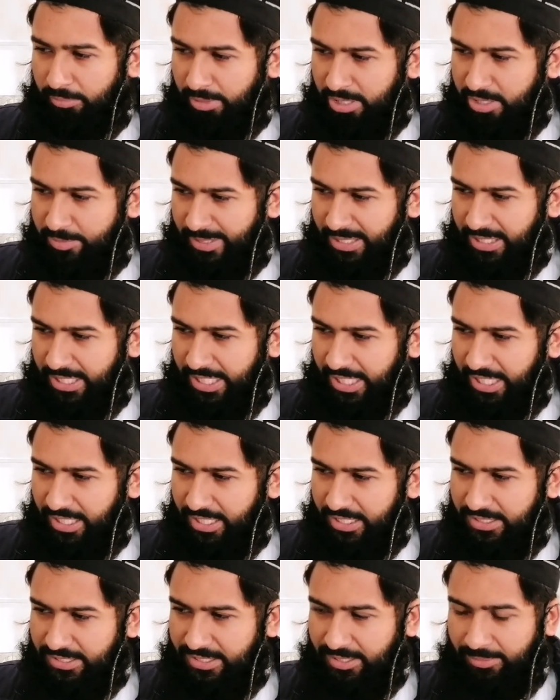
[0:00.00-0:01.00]
बचपन के
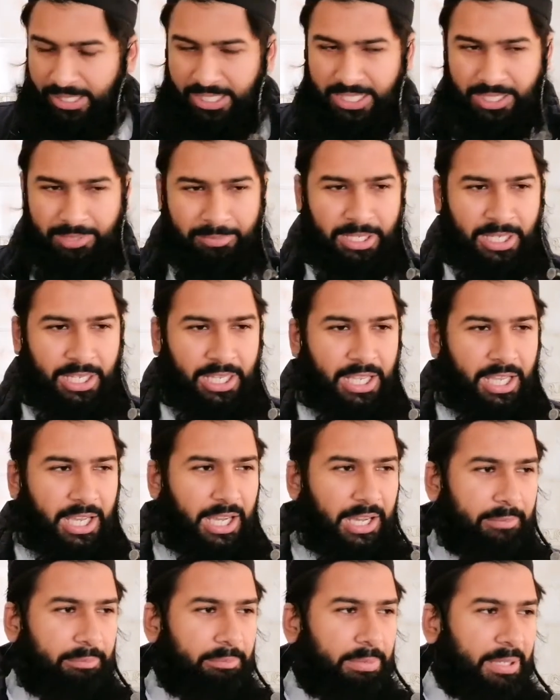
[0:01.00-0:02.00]
ज़माने में
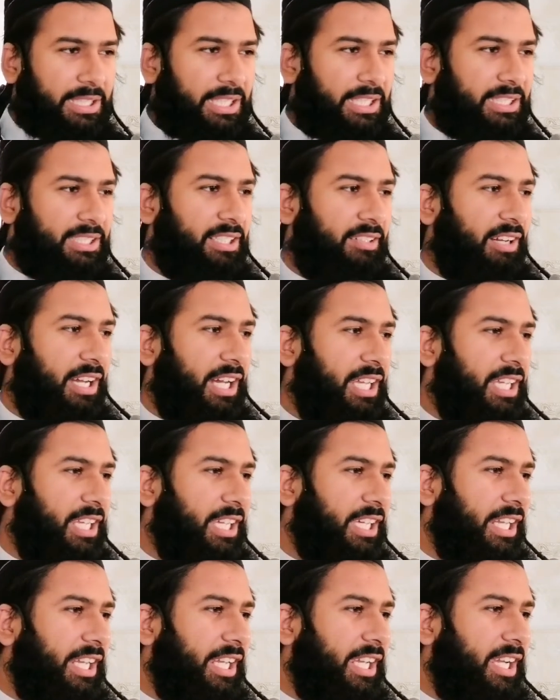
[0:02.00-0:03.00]
अब बंदा सवाल
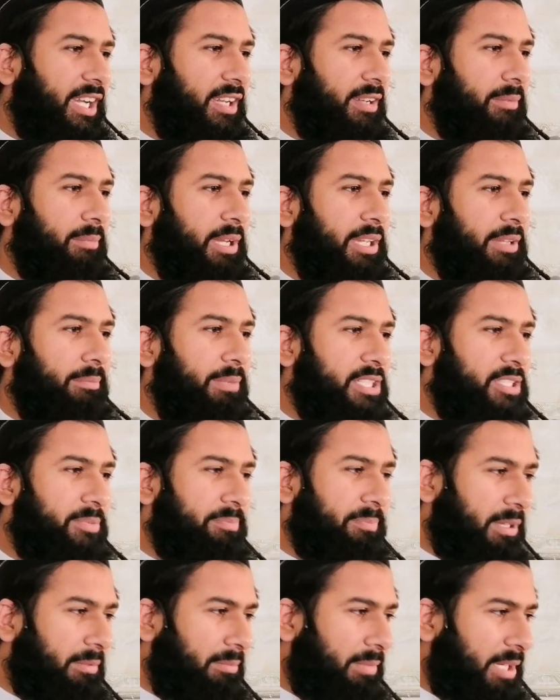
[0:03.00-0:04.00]
ये करेगा कि भाई
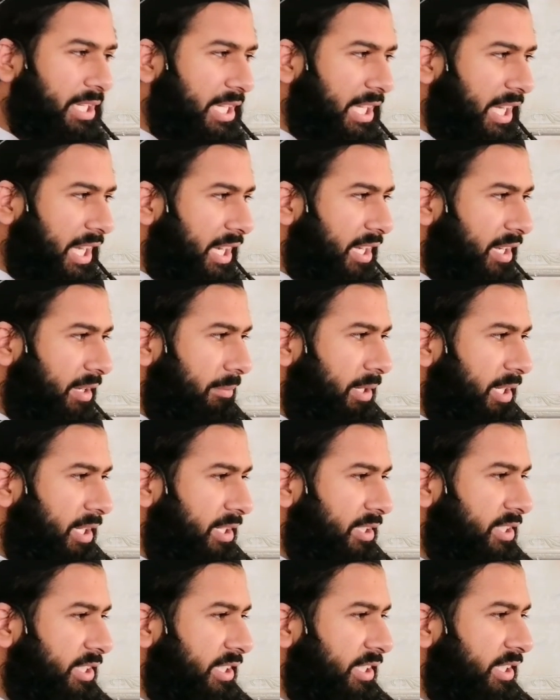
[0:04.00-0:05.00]
बचपन में क्या
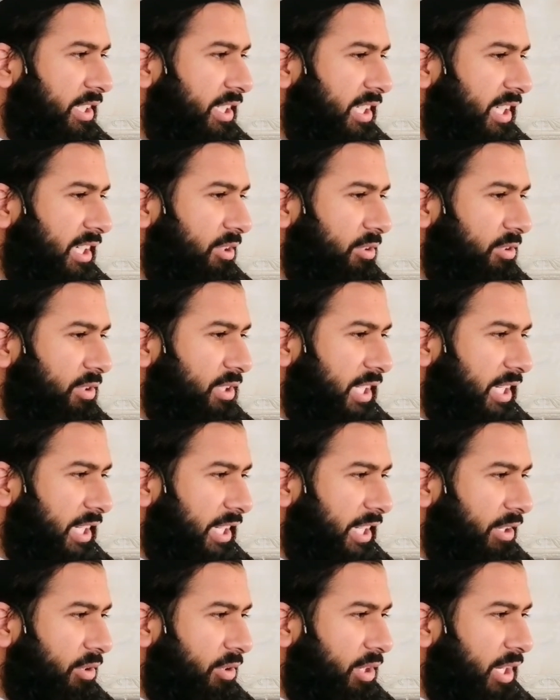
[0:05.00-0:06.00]
खबर शिरक क्या होता
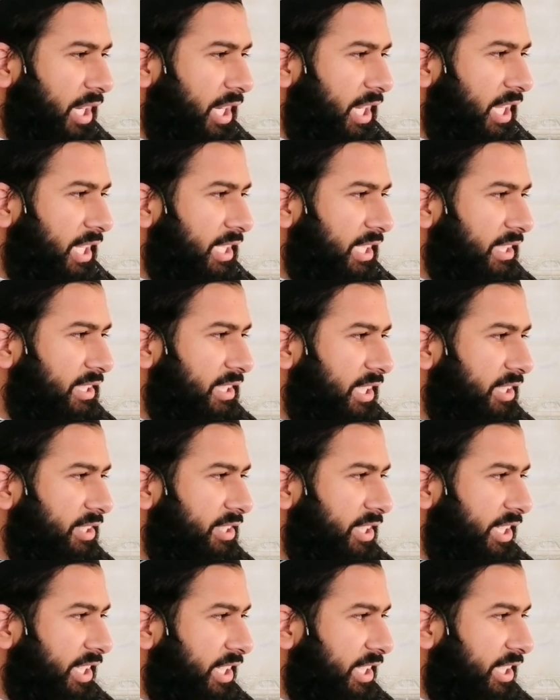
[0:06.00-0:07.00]
है और अल्लाह के
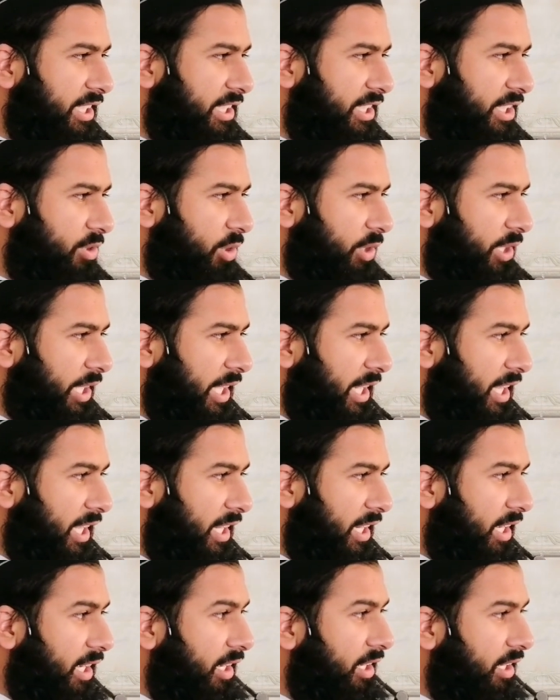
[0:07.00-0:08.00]
साथ शरीक किसी को
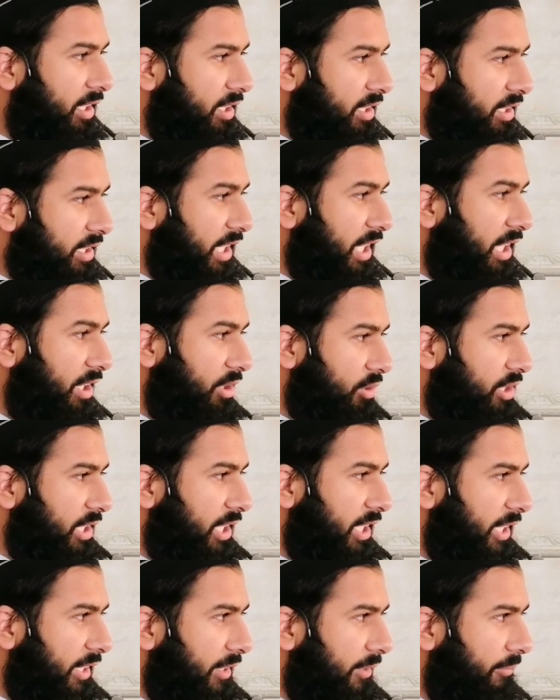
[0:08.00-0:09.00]
ठहराना क्या
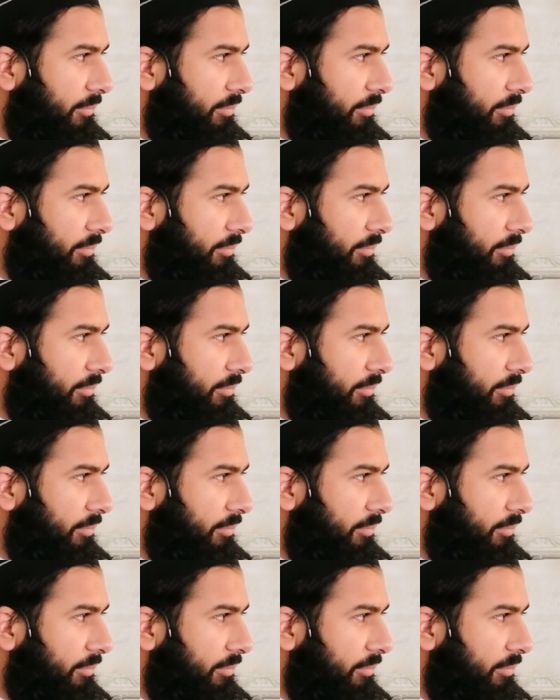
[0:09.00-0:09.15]
होता है